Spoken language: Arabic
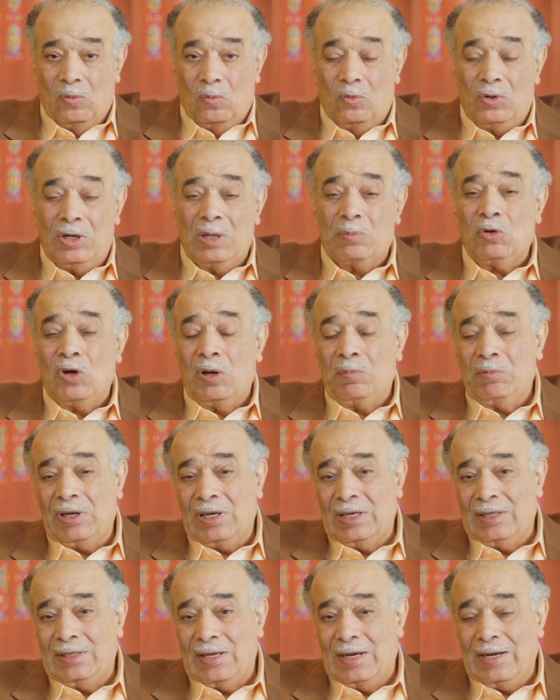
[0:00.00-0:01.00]
ودي مهم
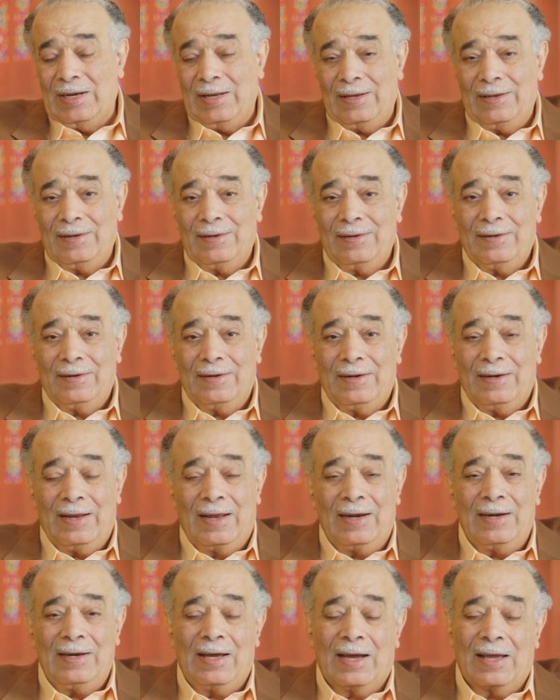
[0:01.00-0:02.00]
جدا ليه
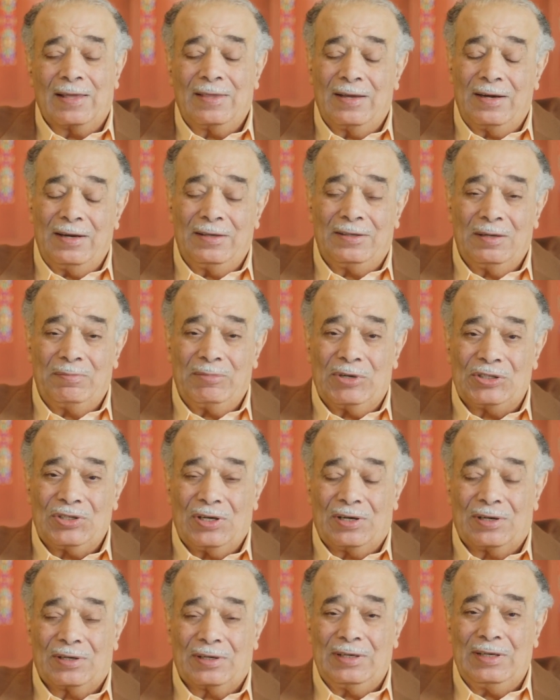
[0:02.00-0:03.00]
لان اكثريه
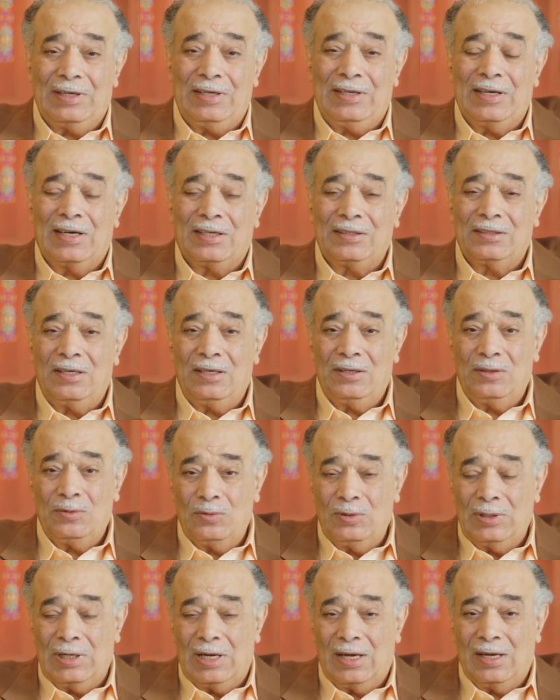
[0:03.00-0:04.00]
البشر
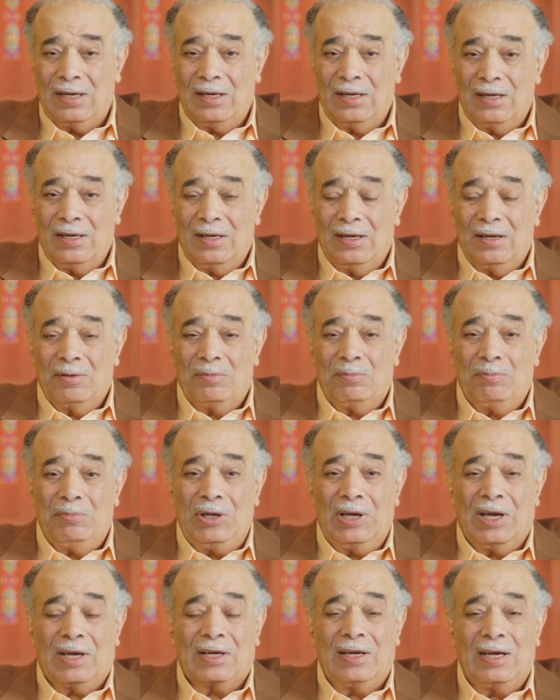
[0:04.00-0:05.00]
يضلون
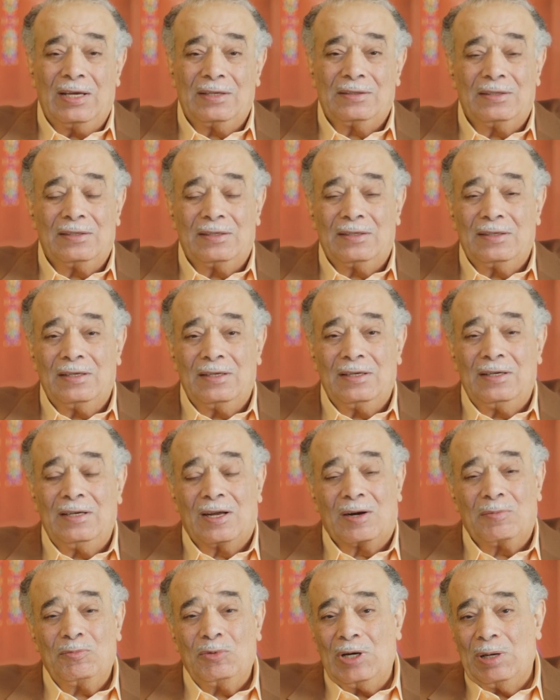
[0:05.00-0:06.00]
بحكايه ان
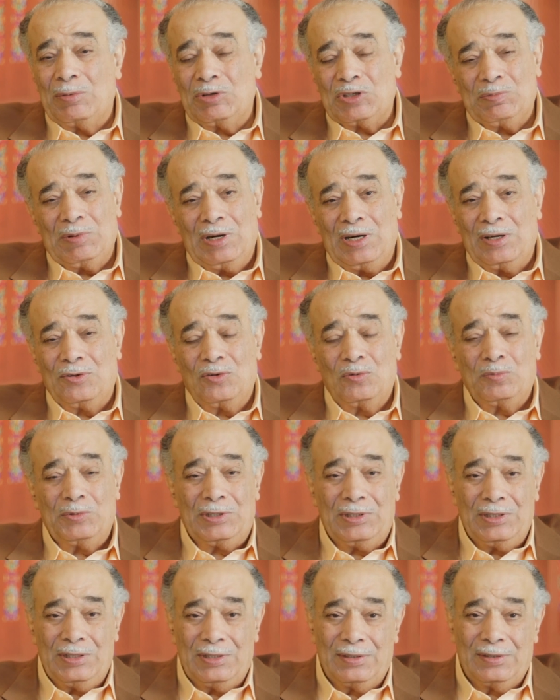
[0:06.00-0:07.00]
ربنا مش مالك يوم
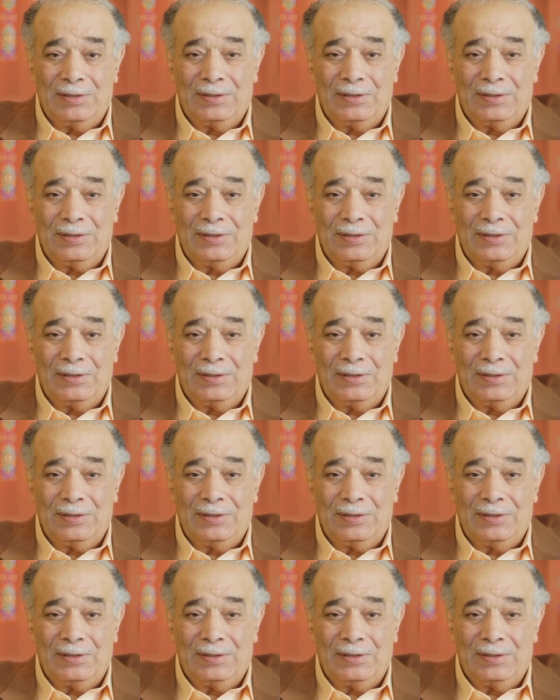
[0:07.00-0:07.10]
الدين